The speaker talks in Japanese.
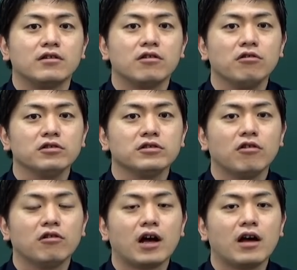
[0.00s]
教室
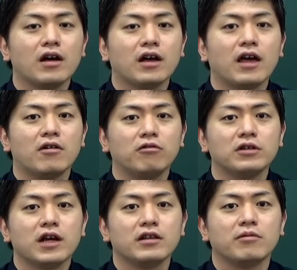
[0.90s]
のほか、えー、
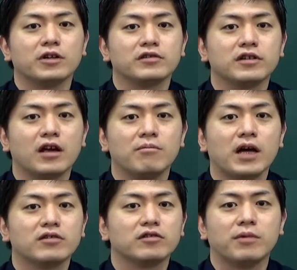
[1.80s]
オンラインでもですね
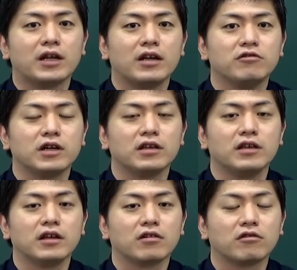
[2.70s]
マンツーマンで受けて
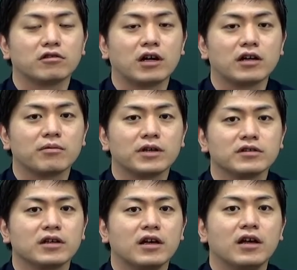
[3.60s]
いただくことができます